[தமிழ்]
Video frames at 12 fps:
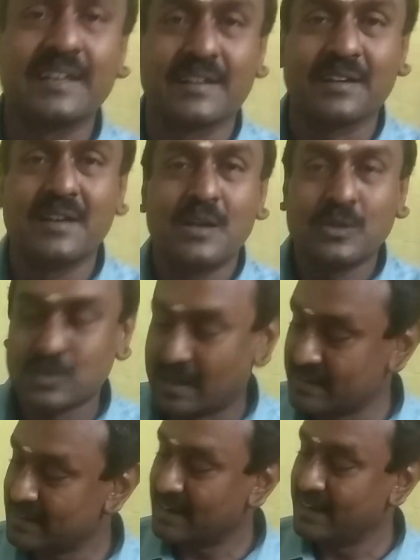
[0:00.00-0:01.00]
ஸோ அதனால் என்ன
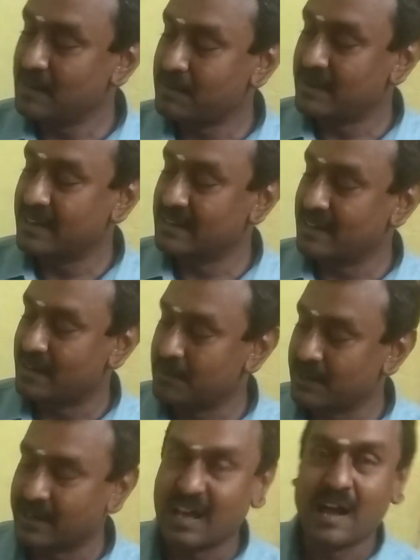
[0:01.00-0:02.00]
பண்ணியிருந்தார் அப்படின்னா
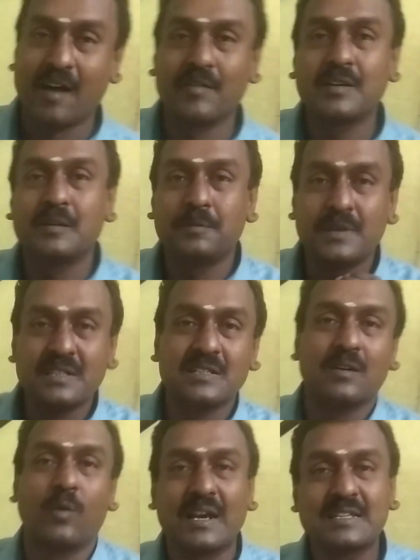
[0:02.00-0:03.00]
அவருக்கு பிடிச்ச வாய்ஸ்
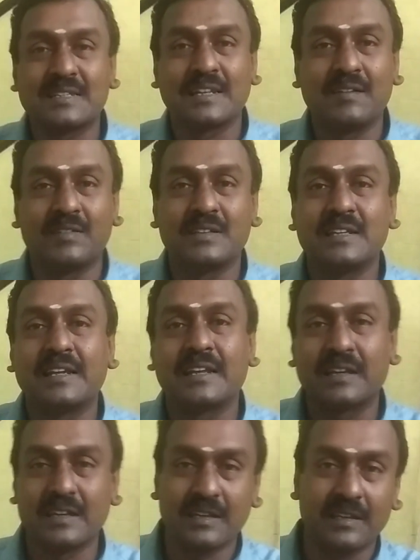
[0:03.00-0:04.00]
எல்லாம் வந்து எனக்கு
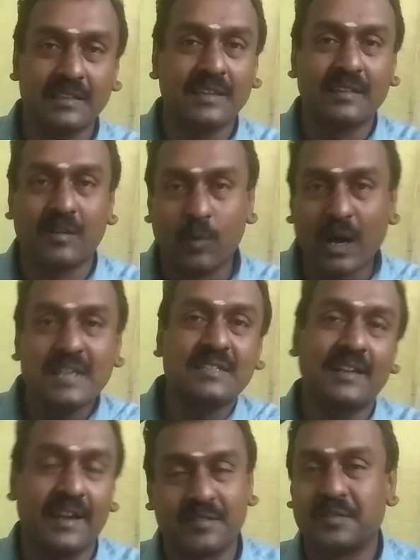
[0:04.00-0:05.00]
இந்தந்த வாய்ஸ்கள் எனக்கு
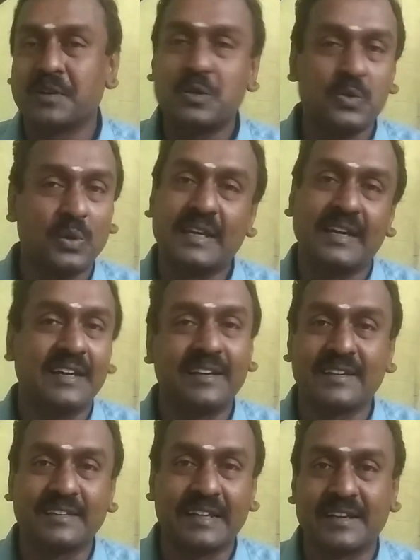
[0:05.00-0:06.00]
வேணும்னு சொல்லி கேட்டிருந்தார்
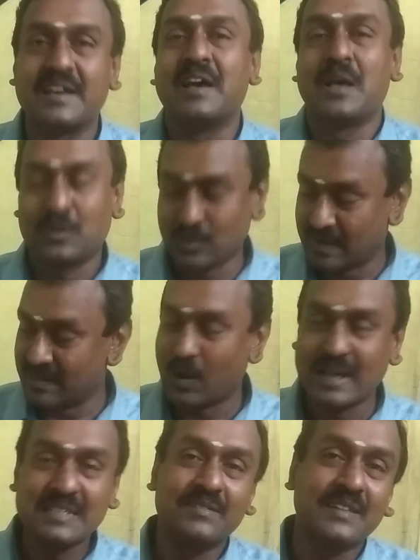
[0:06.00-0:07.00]
ஸோ அந்த வாய்ஸை
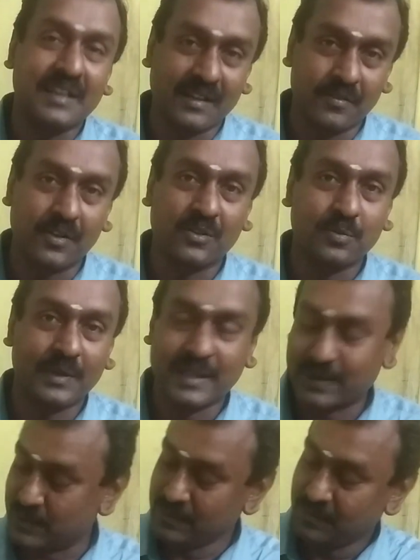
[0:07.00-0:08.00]
வந்து நாங்கள் ஃபிக்ஸ் பண்ணியிருக்கோம்
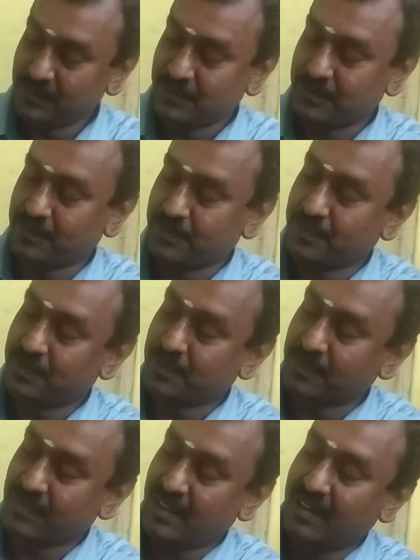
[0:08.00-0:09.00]

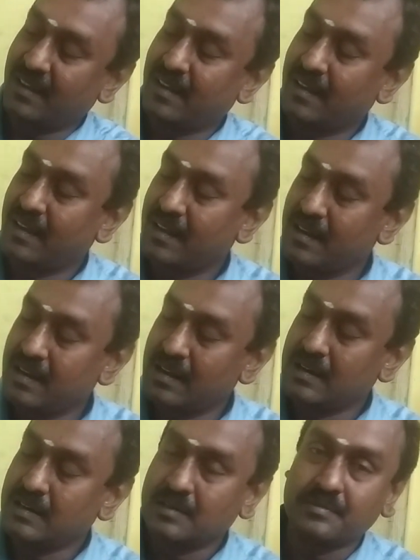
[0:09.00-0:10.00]
அந்த வீரத்தில்
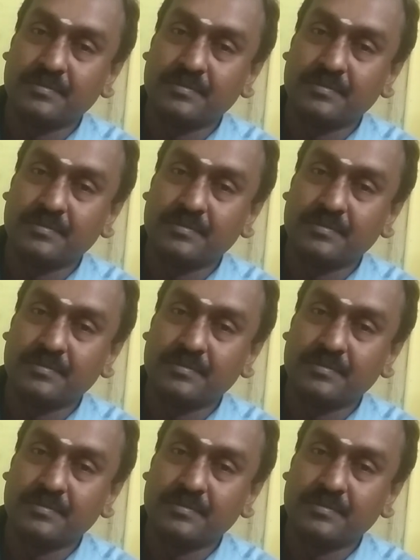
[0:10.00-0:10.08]
கூட